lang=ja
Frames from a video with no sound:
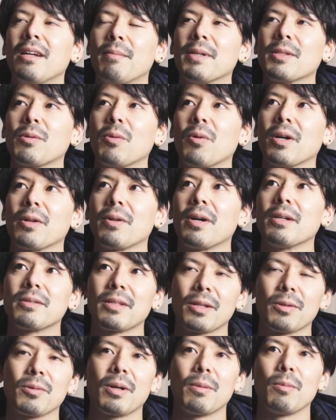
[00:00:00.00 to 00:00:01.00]
また他の
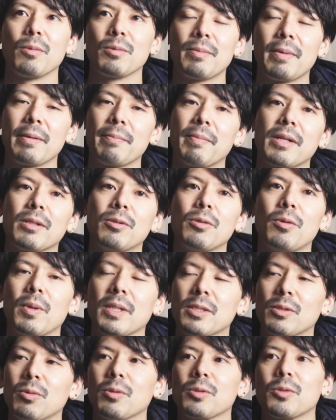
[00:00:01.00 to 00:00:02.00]
アウターとかも、まあ、黒
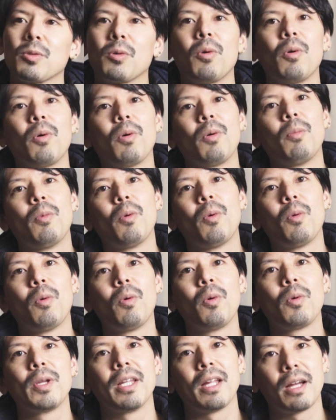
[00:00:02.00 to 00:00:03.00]
はちょこちょこもう
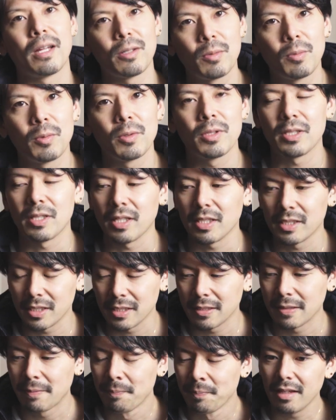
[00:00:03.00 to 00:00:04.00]
多いなと思ってた
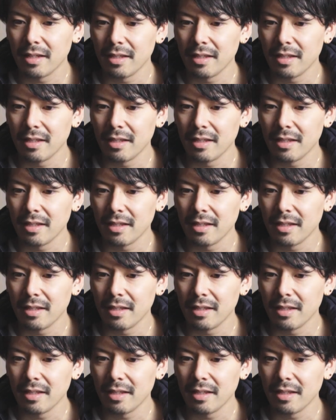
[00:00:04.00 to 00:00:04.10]
し、